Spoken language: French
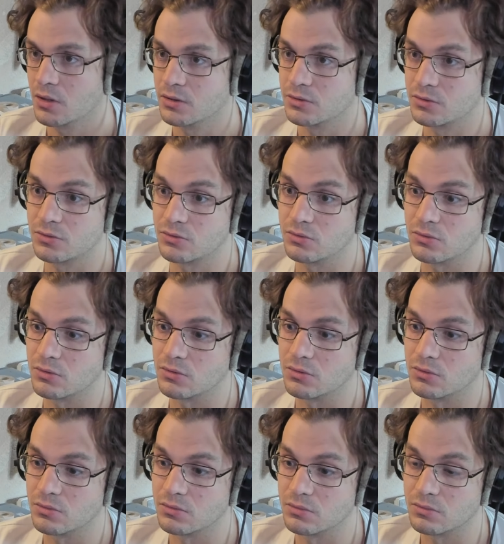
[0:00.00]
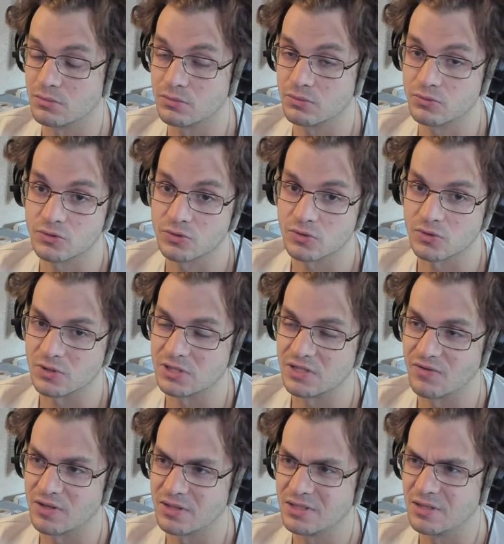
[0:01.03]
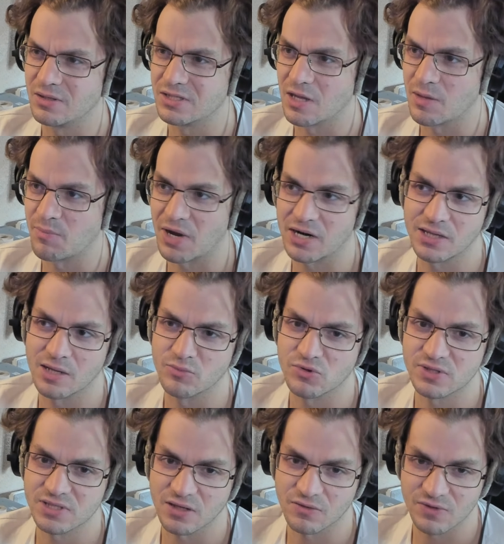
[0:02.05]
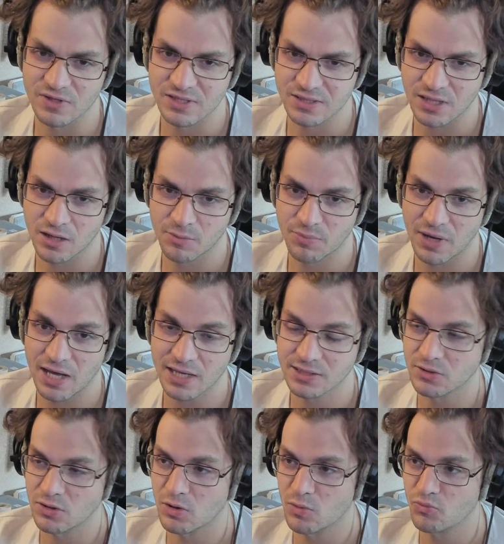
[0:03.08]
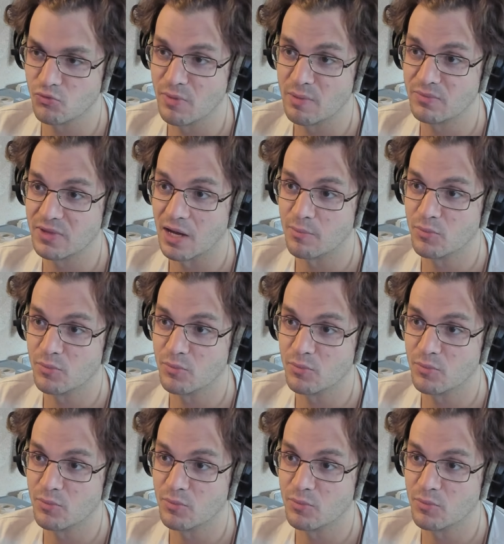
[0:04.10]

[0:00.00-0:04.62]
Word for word: sur euh, ils, avaient, parlé d'un mode 5v5 par exemple ou même d'un